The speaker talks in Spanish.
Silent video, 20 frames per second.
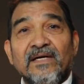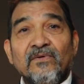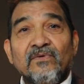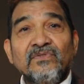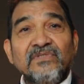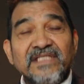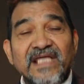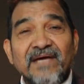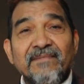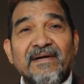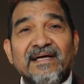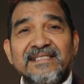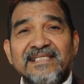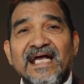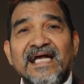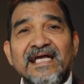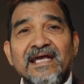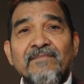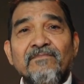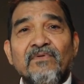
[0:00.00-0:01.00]
un tema
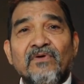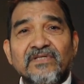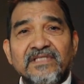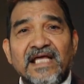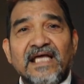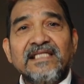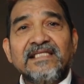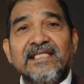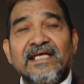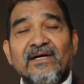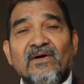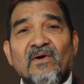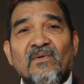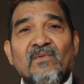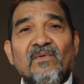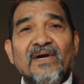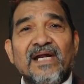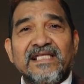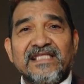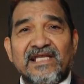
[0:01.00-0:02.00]
tan importante
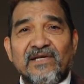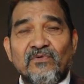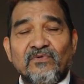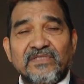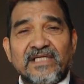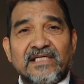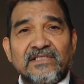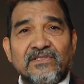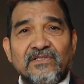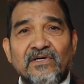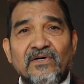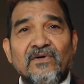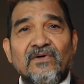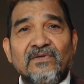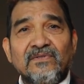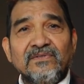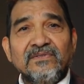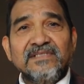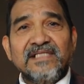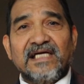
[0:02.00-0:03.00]
como la
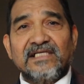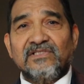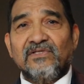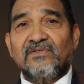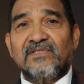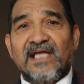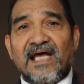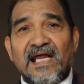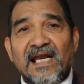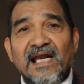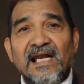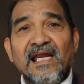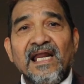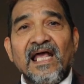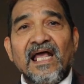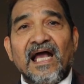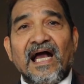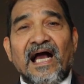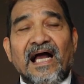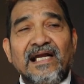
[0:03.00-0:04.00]
tributación nacional,
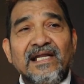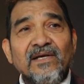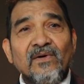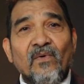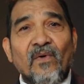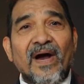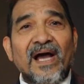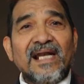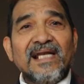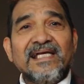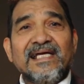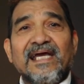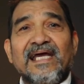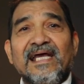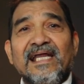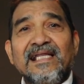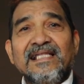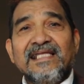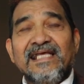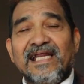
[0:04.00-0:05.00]
al igual
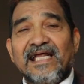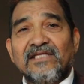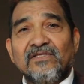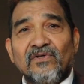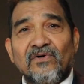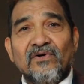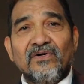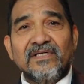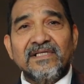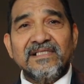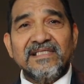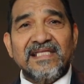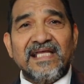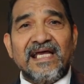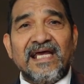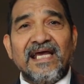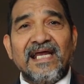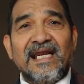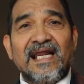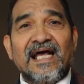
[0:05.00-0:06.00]
que el director
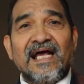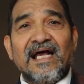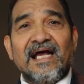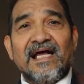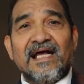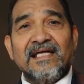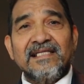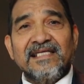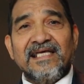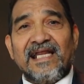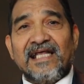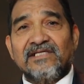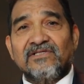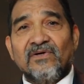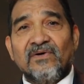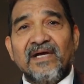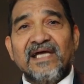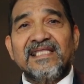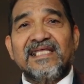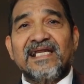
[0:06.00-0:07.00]
de la
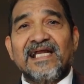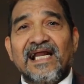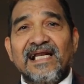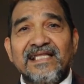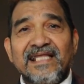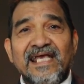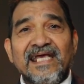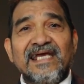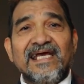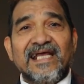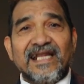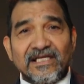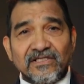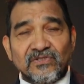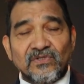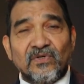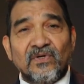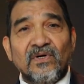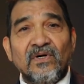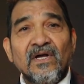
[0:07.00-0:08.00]
Dirección General de
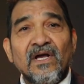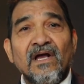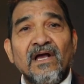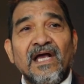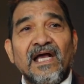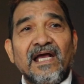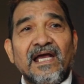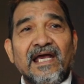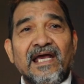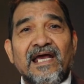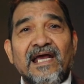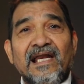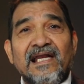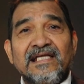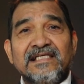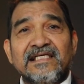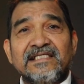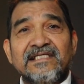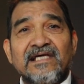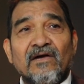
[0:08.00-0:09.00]
Ingreso, el
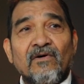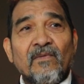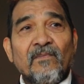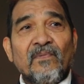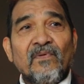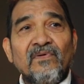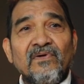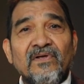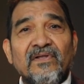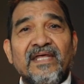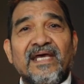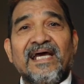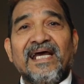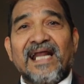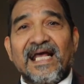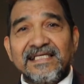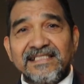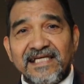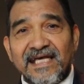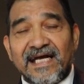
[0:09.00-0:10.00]
licenciado Pulio de
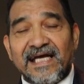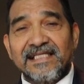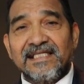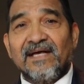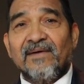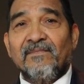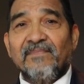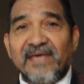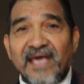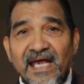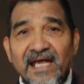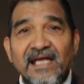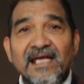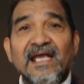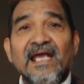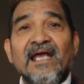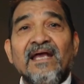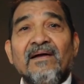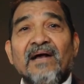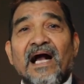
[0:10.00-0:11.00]
Gracia, que
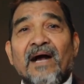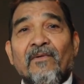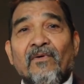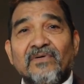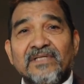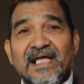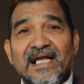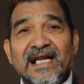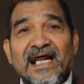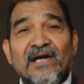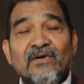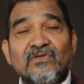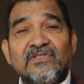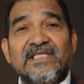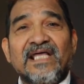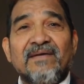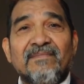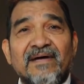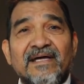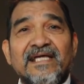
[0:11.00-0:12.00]
también abordará los
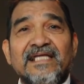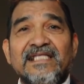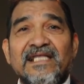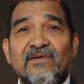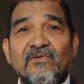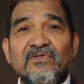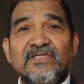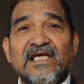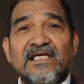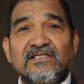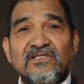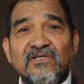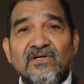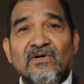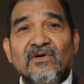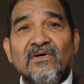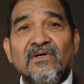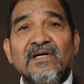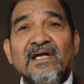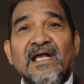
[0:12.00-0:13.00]
temas de
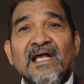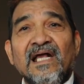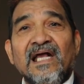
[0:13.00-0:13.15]
tributación